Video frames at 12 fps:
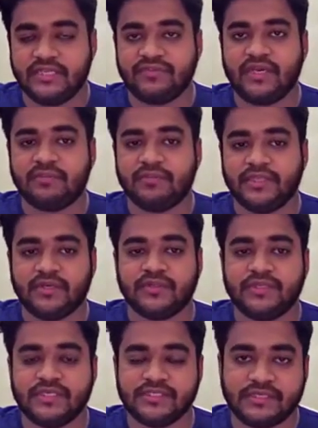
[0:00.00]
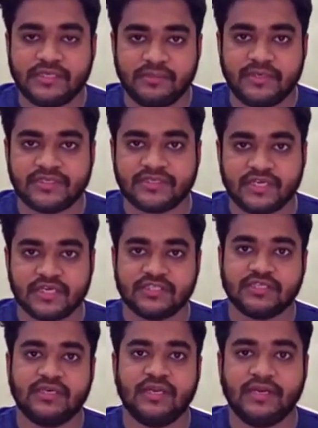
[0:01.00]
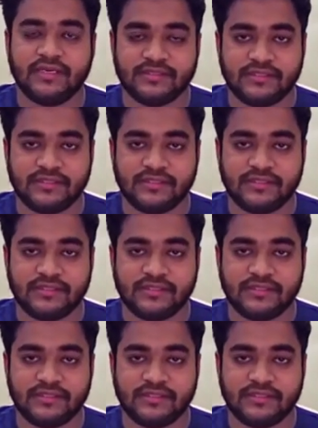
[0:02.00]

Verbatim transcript: সেক্ষেত্রে আমাদের অটোডেস্ক রেবিট স্ট্রাকচারাল